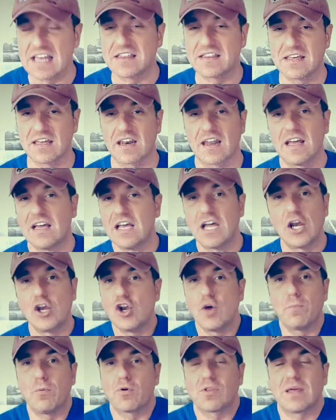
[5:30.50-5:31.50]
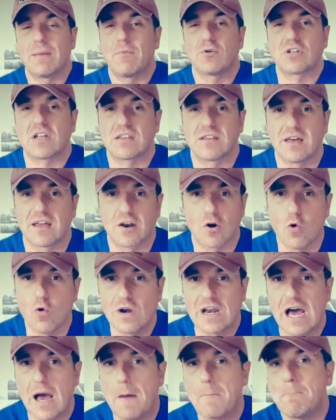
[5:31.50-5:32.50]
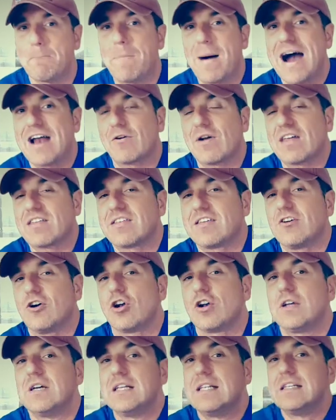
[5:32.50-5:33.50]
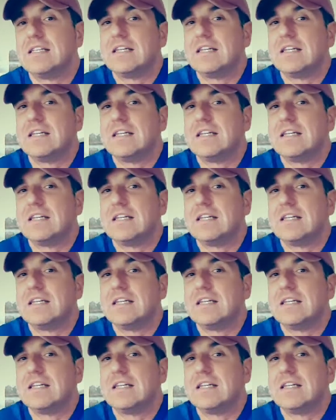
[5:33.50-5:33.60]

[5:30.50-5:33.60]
decir, no podemos hacer una valoración